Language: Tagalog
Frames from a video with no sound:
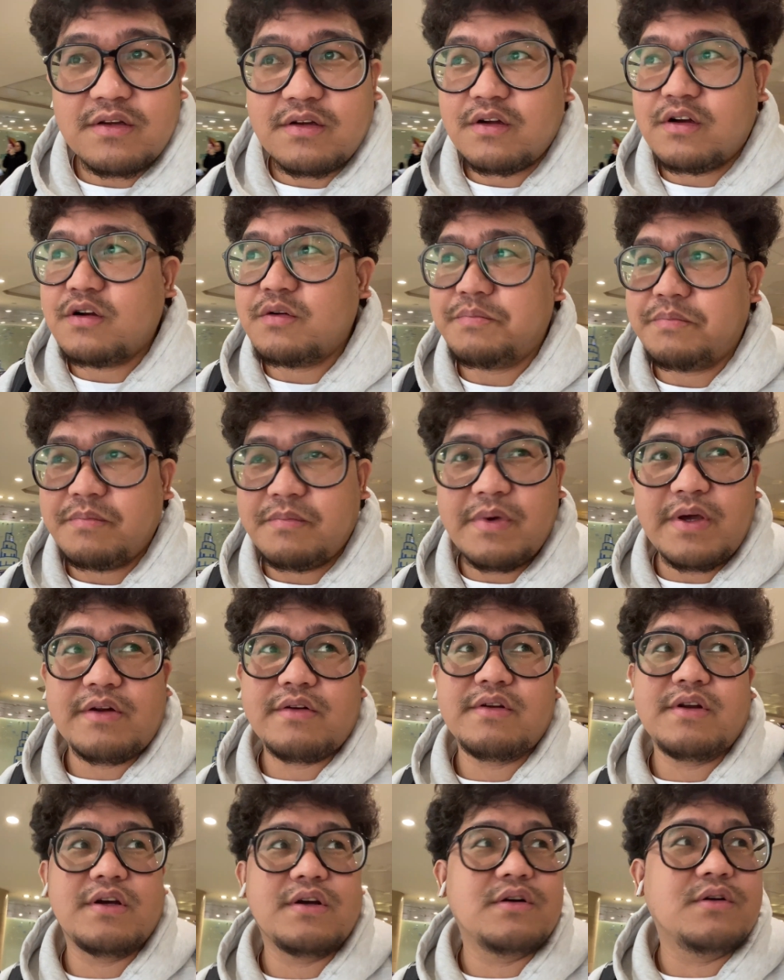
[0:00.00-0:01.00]
Or
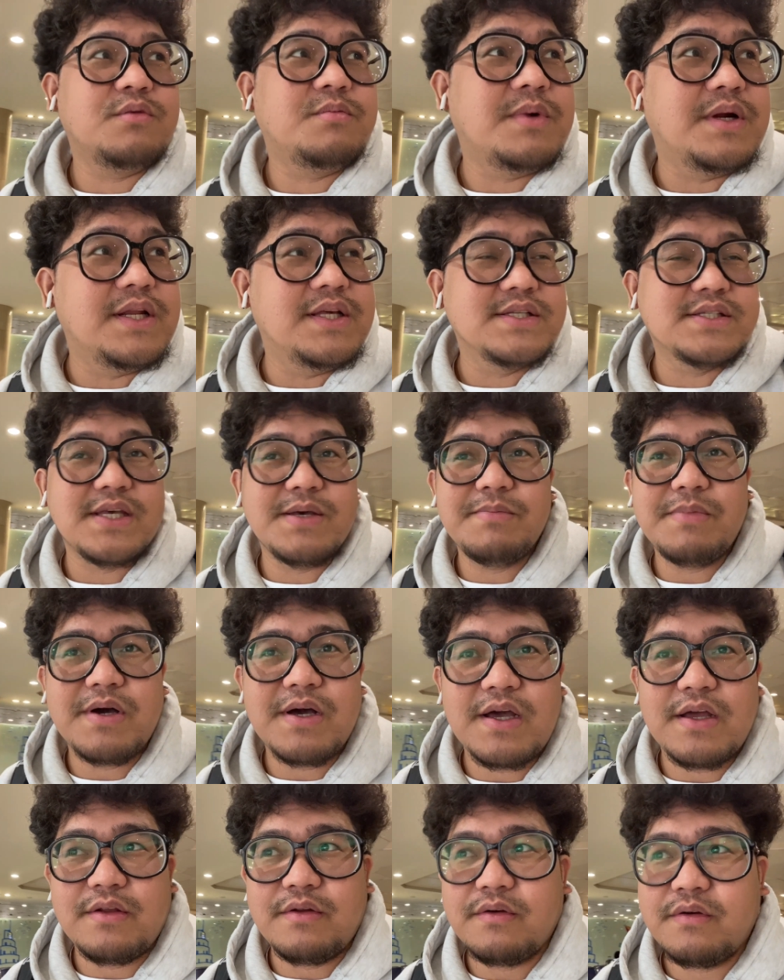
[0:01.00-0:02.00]
mayroon nang umalis na ibang
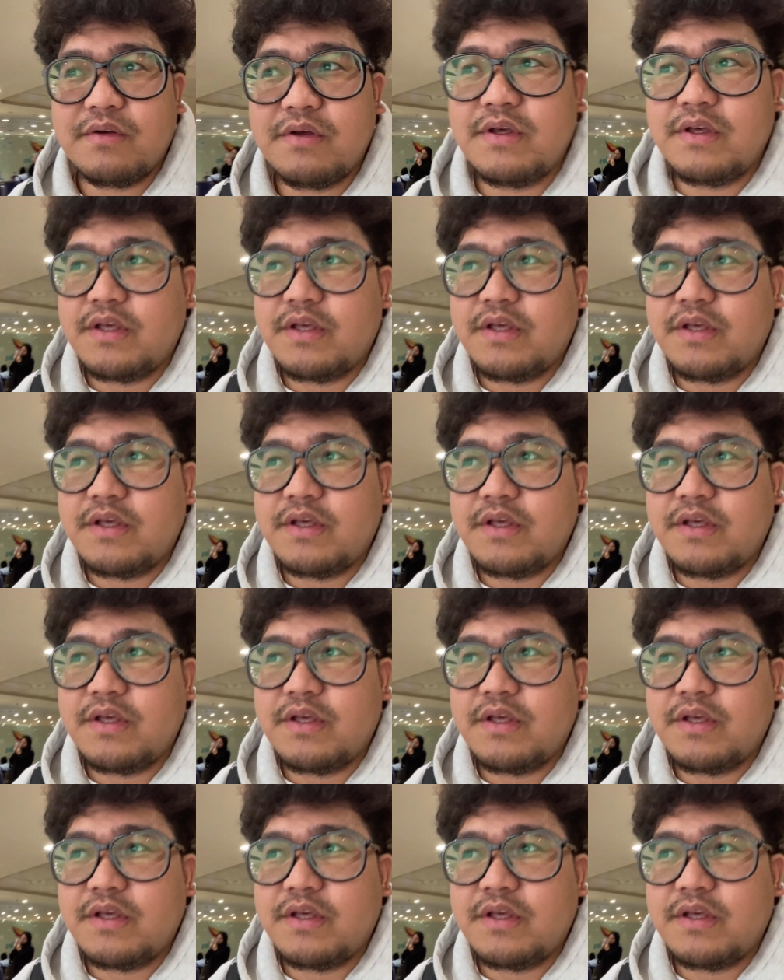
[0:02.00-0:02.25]
ano,